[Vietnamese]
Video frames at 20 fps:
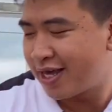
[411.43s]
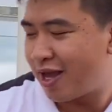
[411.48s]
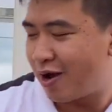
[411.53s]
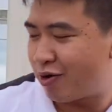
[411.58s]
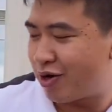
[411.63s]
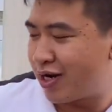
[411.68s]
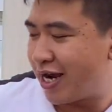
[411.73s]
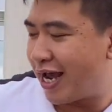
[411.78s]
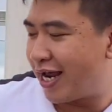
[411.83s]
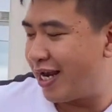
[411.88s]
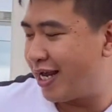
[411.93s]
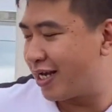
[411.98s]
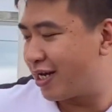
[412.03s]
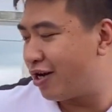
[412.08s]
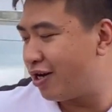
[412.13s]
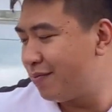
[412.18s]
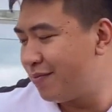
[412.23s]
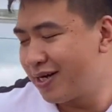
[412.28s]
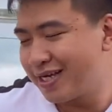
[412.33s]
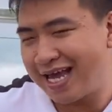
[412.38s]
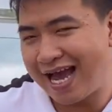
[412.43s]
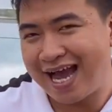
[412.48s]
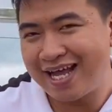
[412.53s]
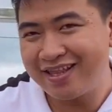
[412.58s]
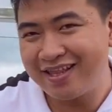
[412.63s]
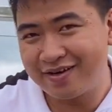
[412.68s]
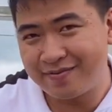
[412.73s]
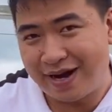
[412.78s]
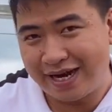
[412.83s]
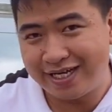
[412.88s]
Dòng loa này là có mức
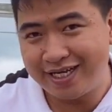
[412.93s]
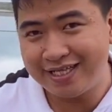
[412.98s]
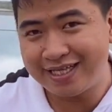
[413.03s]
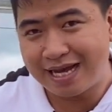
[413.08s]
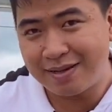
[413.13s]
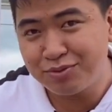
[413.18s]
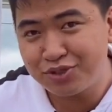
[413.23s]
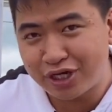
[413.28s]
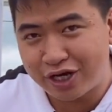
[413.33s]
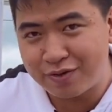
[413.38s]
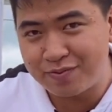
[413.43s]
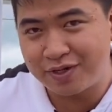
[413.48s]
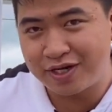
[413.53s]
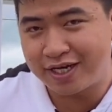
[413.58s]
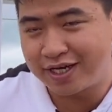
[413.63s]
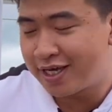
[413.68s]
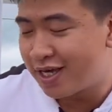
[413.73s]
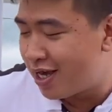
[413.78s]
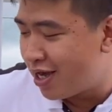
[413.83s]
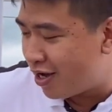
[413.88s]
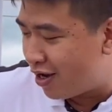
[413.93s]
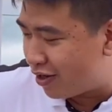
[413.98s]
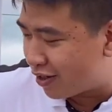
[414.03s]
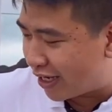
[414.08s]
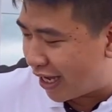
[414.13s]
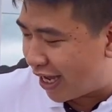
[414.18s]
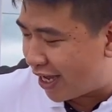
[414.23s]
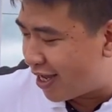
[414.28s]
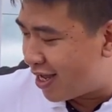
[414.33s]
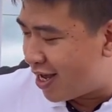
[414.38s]
giá từ bảy đến tám triệu mọi người.
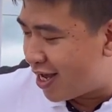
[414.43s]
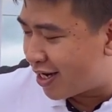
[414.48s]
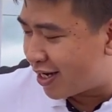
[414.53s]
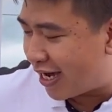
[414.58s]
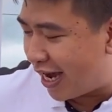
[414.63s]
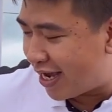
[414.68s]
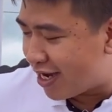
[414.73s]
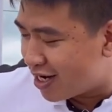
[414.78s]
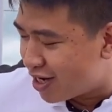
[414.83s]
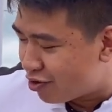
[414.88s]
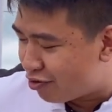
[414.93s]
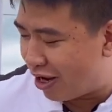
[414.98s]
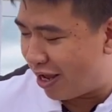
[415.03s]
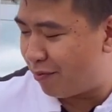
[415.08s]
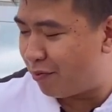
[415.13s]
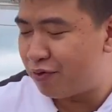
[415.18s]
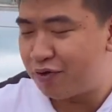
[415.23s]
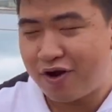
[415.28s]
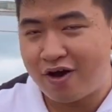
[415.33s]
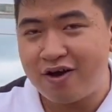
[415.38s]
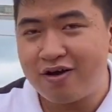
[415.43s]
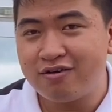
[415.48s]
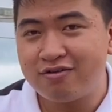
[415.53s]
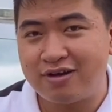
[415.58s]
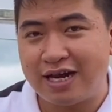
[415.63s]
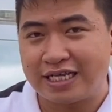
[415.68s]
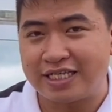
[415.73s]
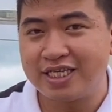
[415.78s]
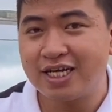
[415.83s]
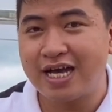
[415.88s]
Ok, cái ưu điểm của nó
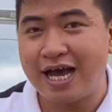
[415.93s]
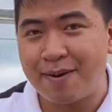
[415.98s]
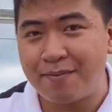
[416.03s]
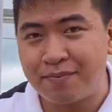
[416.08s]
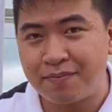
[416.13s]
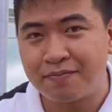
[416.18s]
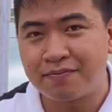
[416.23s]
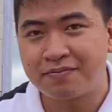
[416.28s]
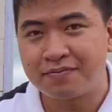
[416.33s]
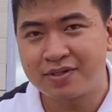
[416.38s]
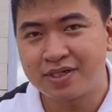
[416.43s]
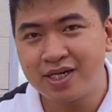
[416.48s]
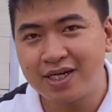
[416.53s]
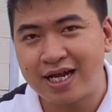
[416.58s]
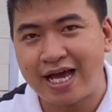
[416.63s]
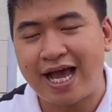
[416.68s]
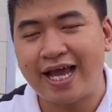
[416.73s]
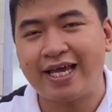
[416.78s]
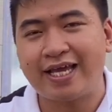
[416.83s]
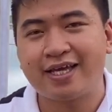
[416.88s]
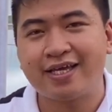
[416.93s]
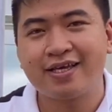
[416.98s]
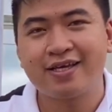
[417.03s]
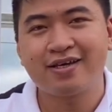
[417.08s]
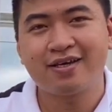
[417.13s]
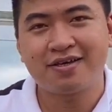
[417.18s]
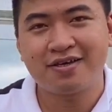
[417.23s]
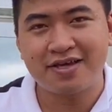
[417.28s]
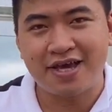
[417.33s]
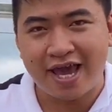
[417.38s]
là chất âm rất là hay,
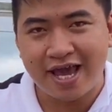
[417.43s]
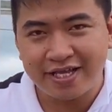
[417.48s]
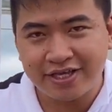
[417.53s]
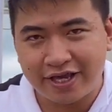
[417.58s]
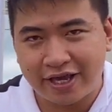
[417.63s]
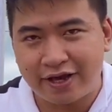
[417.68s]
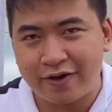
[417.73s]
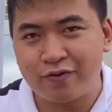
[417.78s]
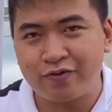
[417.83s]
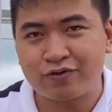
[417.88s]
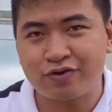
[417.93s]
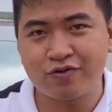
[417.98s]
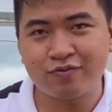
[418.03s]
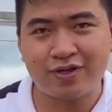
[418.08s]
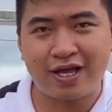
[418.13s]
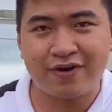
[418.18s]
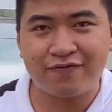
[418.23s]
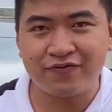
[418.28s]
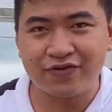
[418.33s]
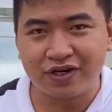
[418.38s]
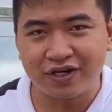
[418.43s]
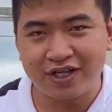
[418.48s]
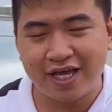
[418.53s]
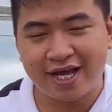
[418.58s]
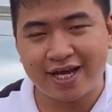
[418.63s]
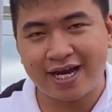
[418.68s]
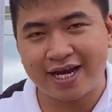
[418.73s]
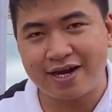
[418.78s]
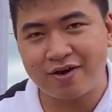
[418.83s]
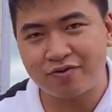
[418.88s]
dễ chịu, chúng ta vừa có
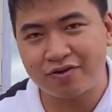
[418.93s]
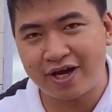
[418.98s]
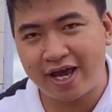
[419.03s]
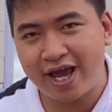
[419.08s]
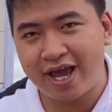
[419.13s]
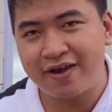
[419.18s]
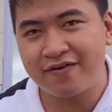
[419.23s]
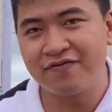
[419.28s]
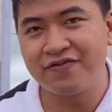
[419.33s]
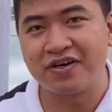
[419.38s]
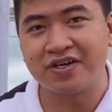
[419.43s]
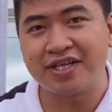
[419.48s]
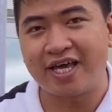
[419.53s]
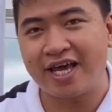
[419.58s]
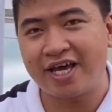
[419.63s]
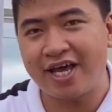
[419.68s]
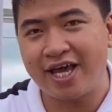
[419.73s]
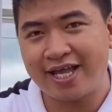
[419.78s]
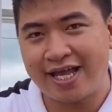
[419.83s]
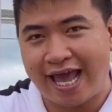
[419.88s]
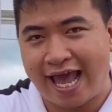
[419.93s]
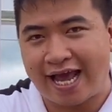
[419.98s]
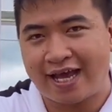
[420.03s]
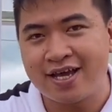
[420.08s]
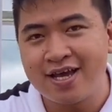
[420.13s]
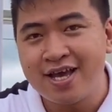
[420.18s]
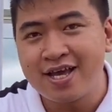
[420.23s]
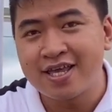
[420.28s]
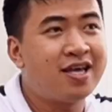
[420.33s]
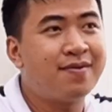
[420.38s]
thể karaoke vừa có thể nghe
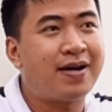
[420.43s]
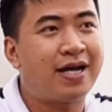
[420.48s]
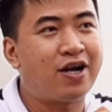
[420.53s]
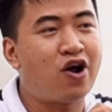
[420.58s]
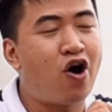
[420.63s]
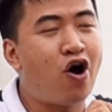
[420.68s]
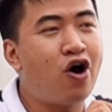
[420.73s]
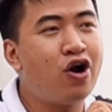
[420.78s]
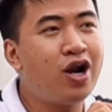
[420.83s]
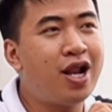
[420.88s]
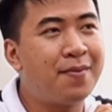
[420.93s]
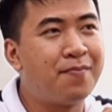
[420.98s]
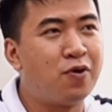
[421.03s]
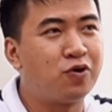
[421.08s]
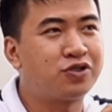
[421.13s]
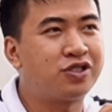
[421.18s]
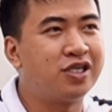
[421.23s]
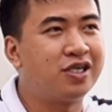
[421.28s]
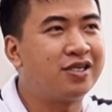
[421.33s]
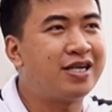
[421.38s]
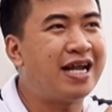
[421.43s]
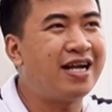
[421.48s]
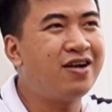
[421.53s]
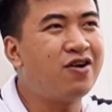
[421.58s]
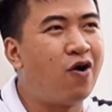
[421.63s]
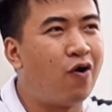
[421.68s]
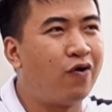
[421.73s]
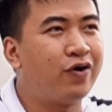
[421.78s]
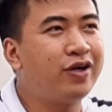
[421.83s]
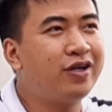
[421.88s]
nhạc. Nhưng mà đó là một sự
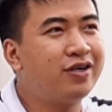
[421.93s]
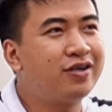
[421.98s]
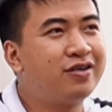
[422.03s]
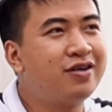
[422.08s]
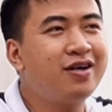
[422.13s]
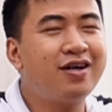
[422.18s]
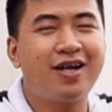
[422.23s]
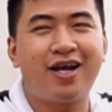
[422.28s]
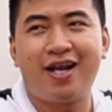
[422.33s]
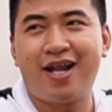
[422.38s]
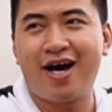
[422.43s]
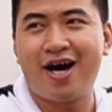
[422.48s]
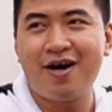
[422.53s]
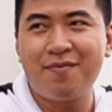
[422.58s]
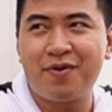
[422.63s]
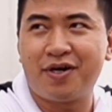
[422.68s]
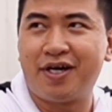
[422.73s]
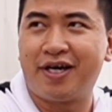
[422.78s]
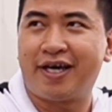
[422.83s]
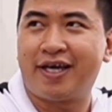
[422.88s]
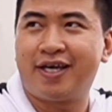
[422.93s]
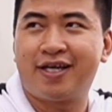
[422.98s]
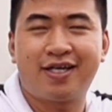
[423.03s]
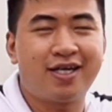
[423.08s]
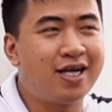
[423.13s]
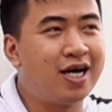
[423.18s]
đánh đổi rất là lớn mọi người.